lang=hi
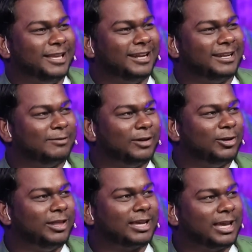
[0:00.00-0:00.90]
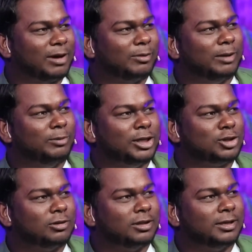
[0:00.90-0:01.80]
जैसे इनके वीडियो देख के एक बार मैंने बी
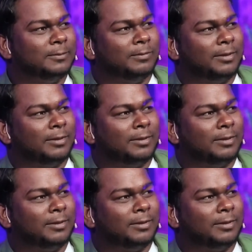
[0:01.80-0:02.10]
छोड़ दी